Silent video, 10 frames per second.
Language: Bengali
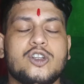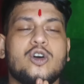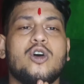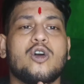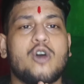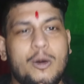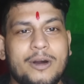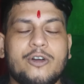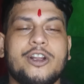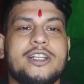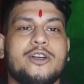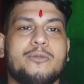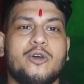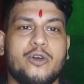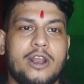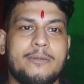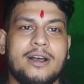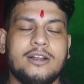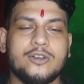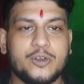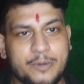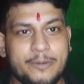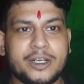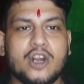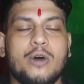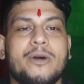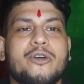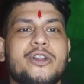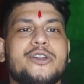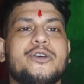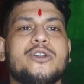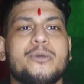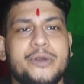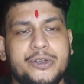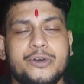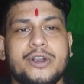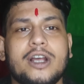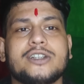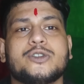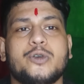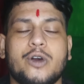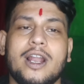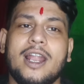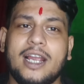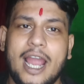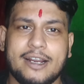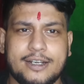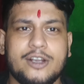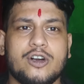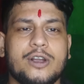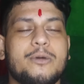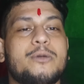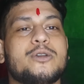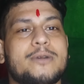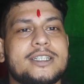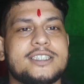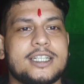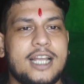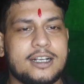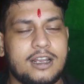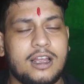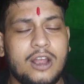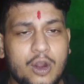তো ক্ষমা করে দিও মঙ্গলামা তুমি আমাকে ক্ষমা করে দিও তো ভিডিওটা শুরু করার আগে একটাই কথা বলবো তোমাদের সাথে একটা